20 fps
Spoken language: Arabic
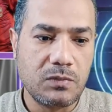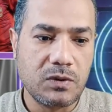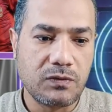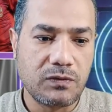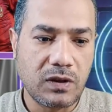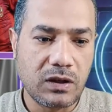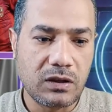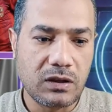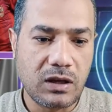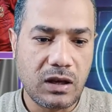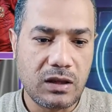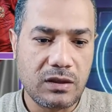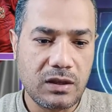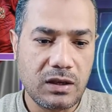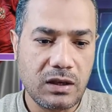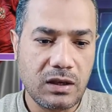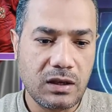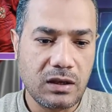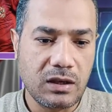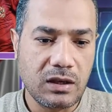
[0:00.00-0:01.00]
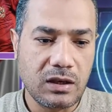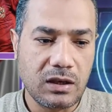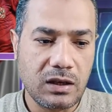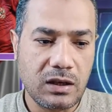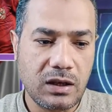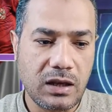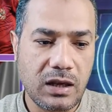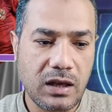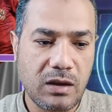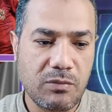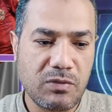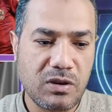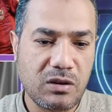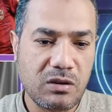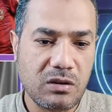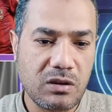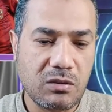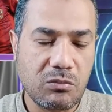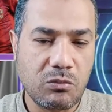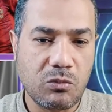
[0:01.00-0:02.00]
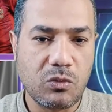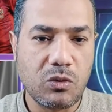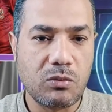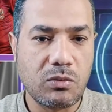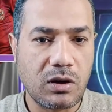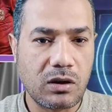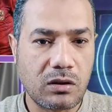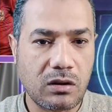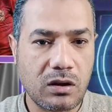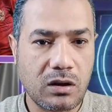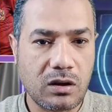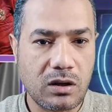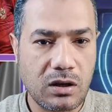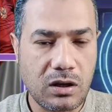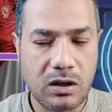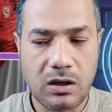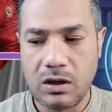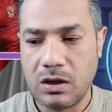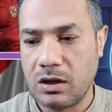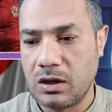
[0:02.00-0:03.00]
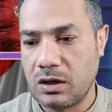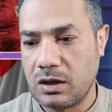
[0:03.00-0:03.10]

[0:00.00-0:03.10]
بفضل هذه الأيام المباركة